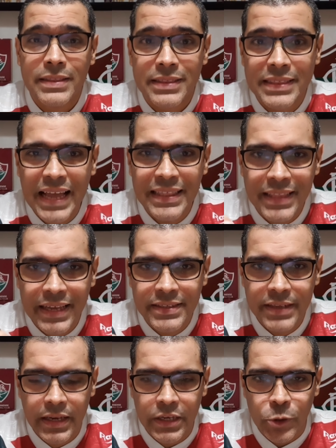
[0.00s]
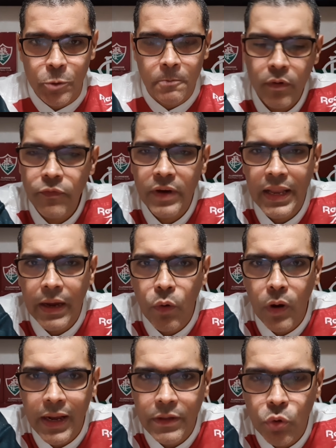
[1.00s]
da Taça Rio. Vou falar
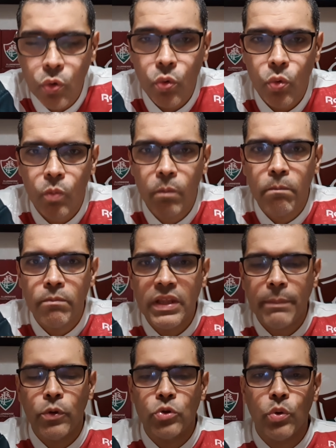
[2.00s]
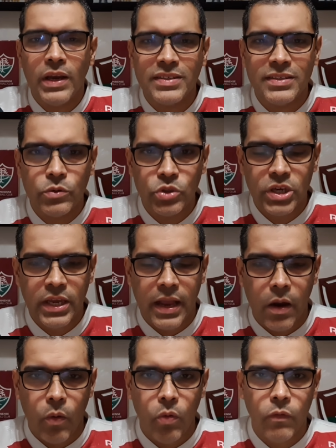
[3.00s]
agora do, da pontuação
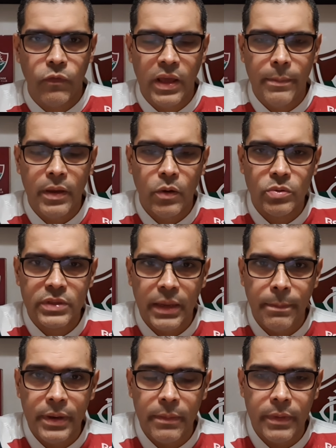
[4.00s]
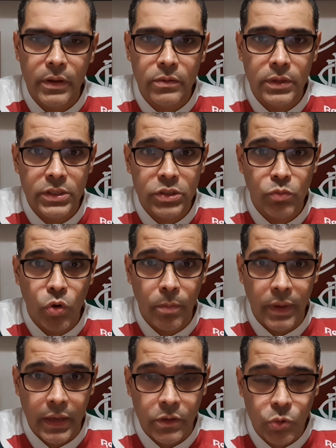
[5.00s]
geral. O Flamengo está em primeiro nesse
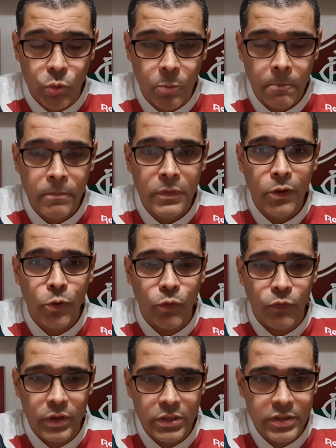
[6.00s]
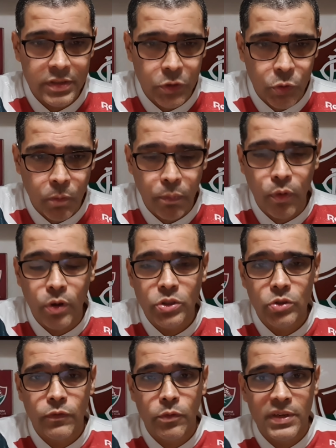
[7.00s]
momento, com 25
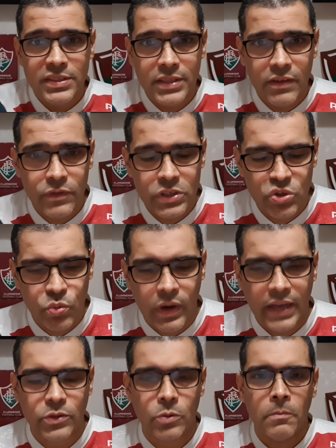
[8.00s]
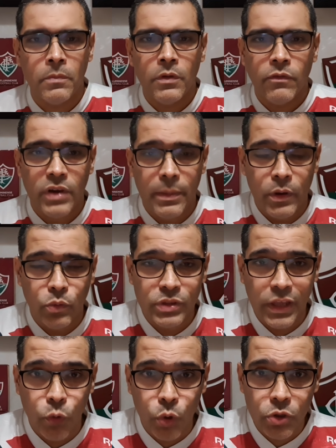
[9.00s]
pontos, o Fluminense tem 24. O Flamengo
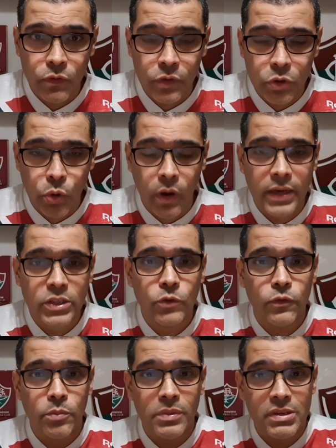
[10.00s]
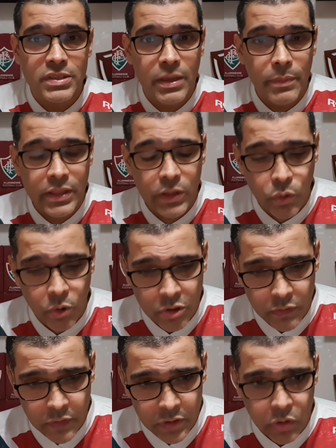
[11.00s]
tem 8 vitórias, o Fluminense também tem
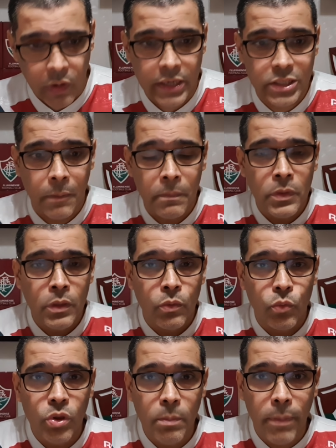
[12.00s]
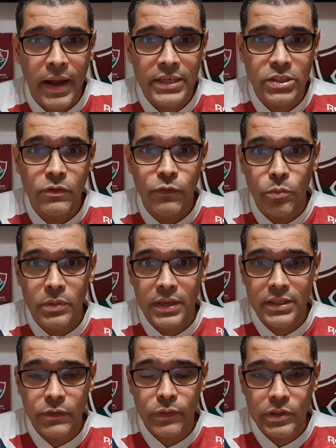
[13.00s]
8 vitórias. Um empate em
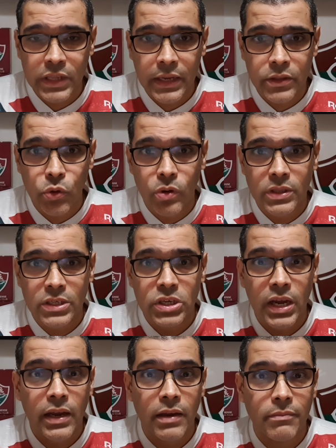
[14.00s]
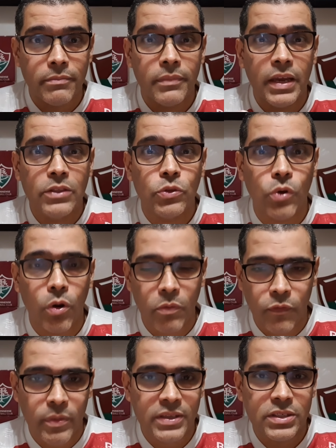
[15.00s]
Fluminense e Volta Redonda já retoma, o
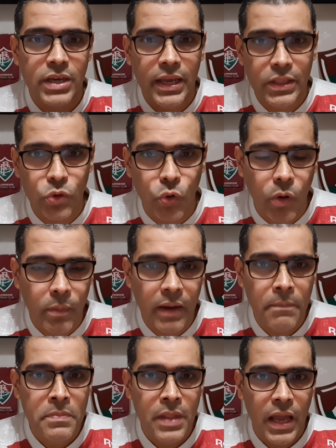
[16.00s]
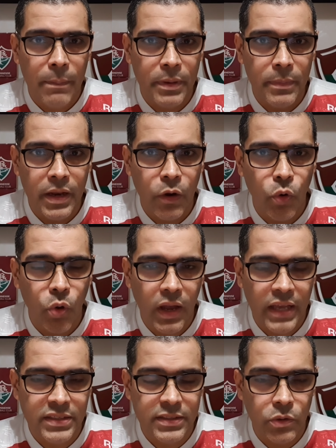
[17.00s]
Fluminense já retoma a primeira
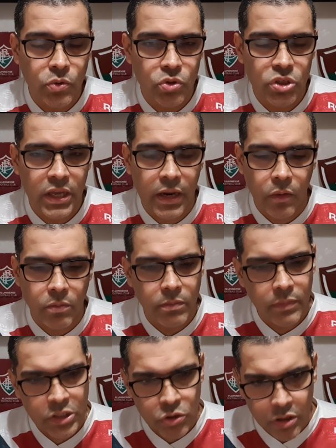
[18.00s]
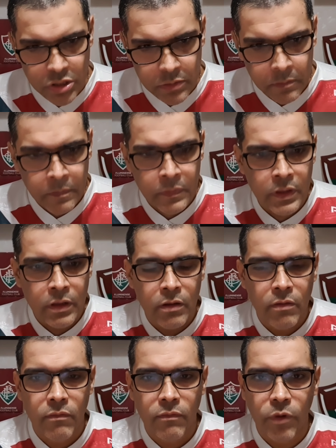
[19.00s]
colocação no geral. Mas nós
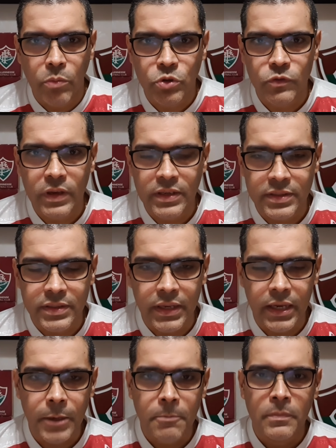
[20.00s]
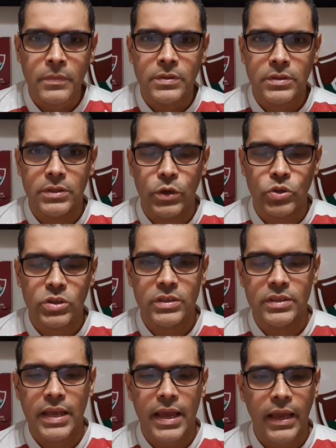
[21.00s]
vamos vencer se Deus
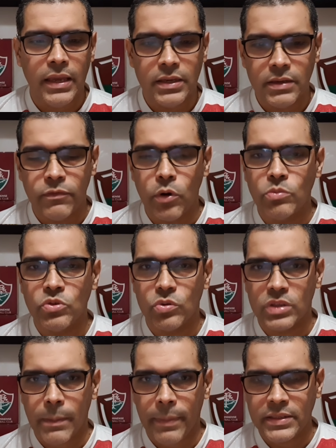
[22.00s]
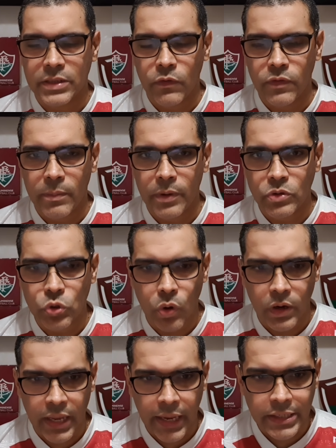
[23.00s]
quiser, e vamos ultrapassar o Flamengo de
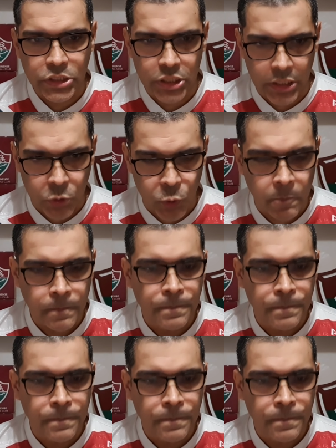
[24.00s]
qualquer jeito.